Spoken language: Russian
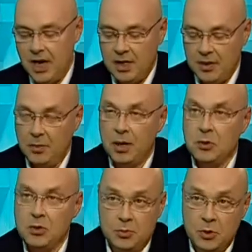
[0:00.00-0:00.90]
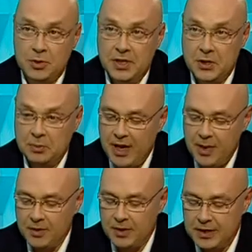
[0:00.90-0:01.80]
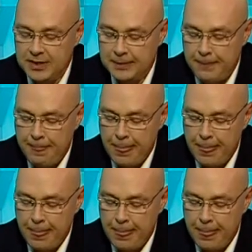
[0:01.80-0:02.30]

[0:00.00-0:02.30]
как получится, может быть, даже поэма вырастет.